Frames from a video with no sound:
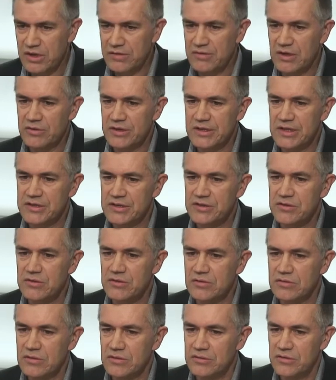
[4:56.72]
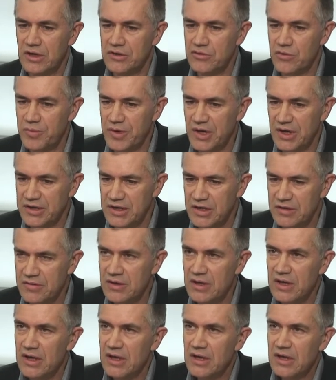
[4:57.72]
toutes les valorisations de la
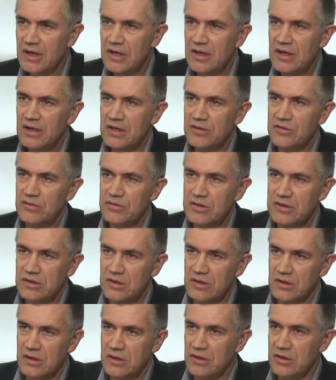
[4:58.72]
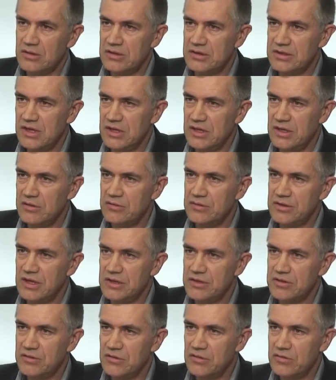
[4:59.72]
coopérative. Donc, euh, ces
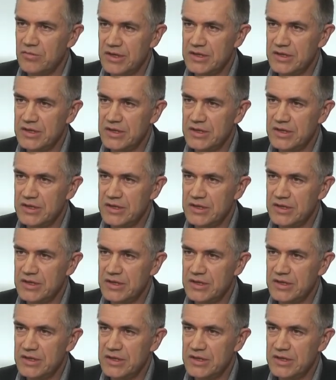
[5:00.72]
négociations